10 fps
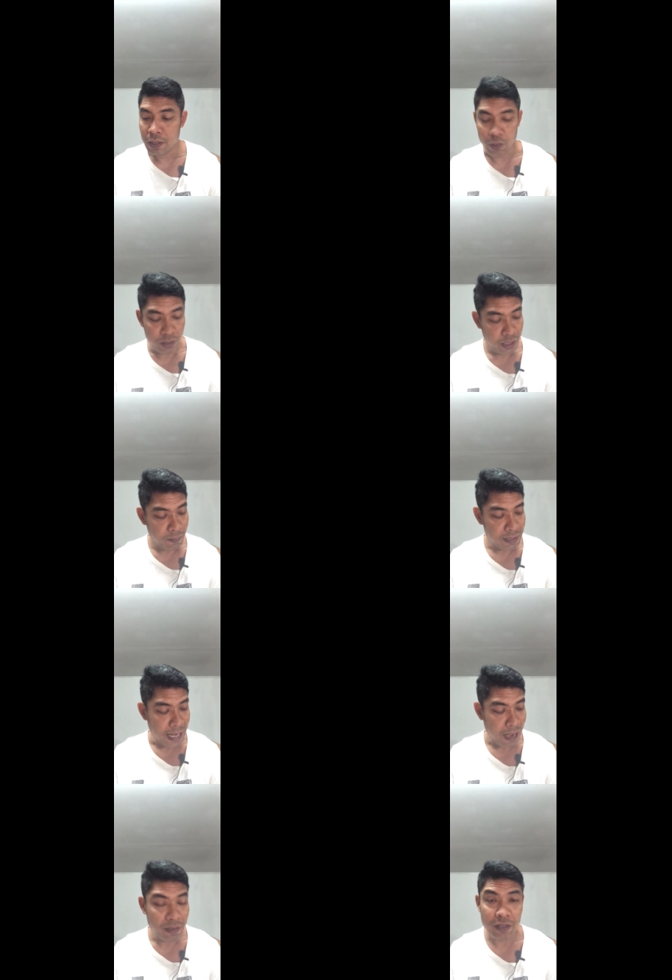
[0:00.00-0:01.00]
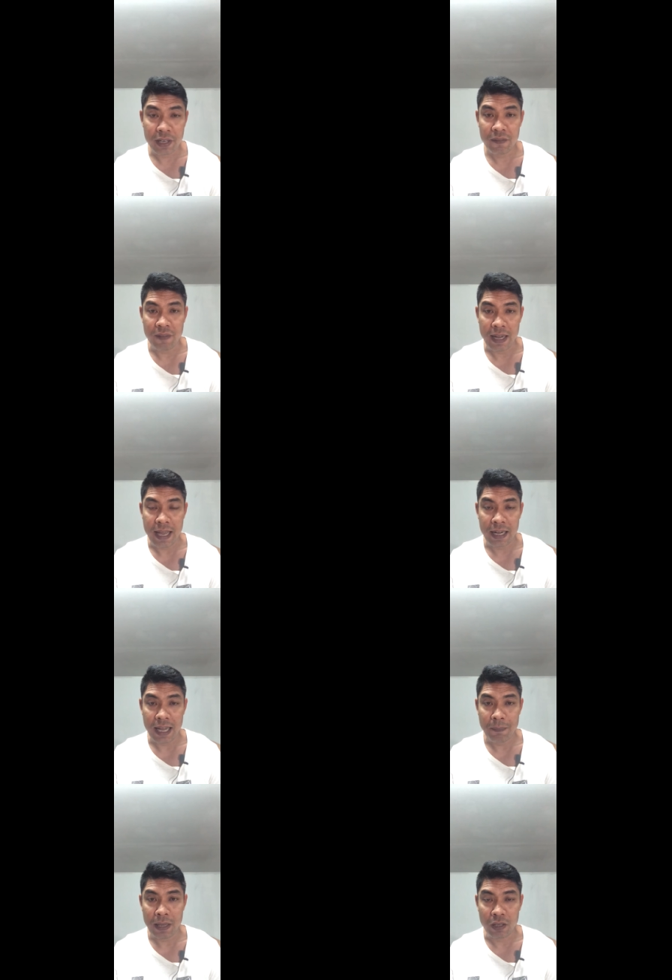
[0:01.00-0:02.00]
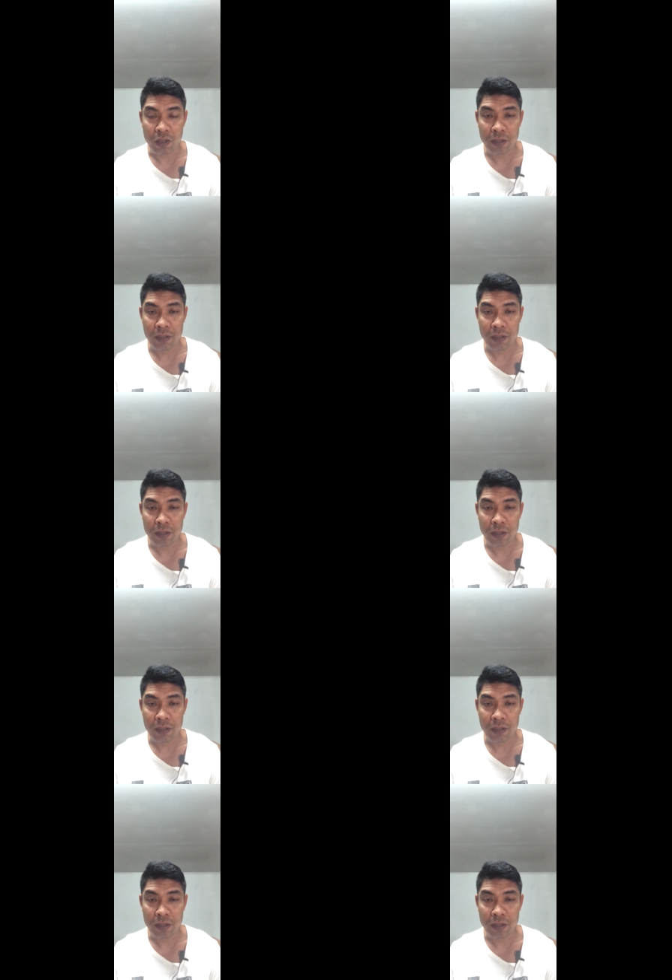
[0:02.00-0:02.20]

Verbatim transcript: โดยที่เมื่อเช้านี้ริดฝ่ายแดงนะครับ มา